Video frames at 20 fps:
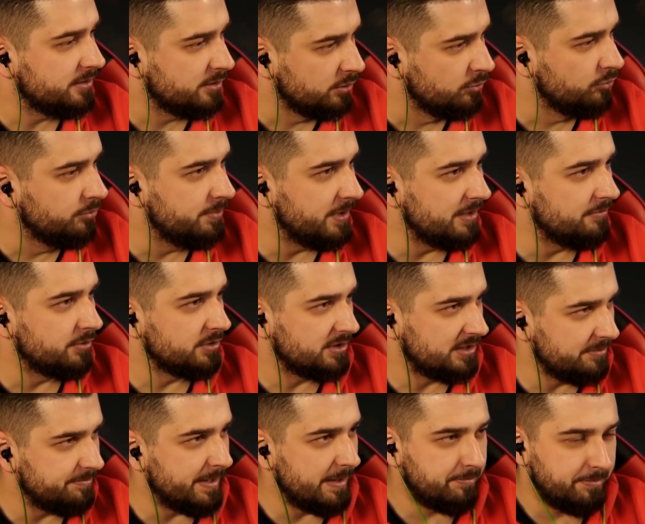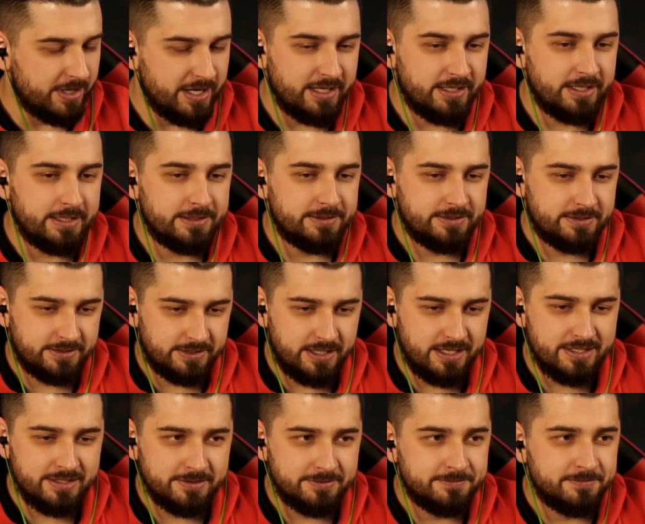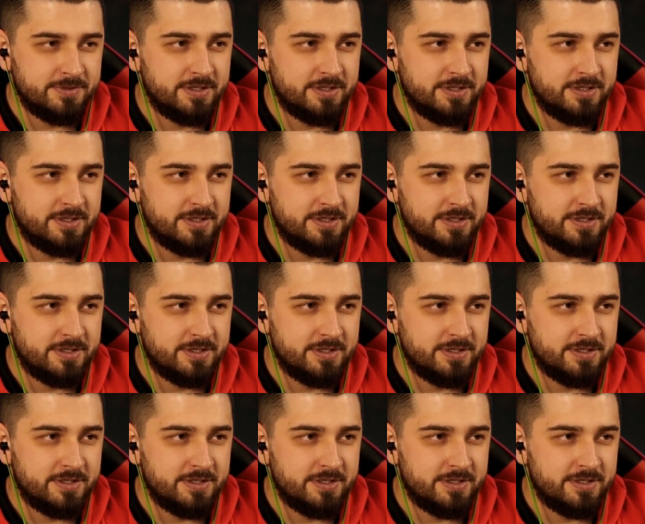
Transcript: Глубель вот ты попала, так?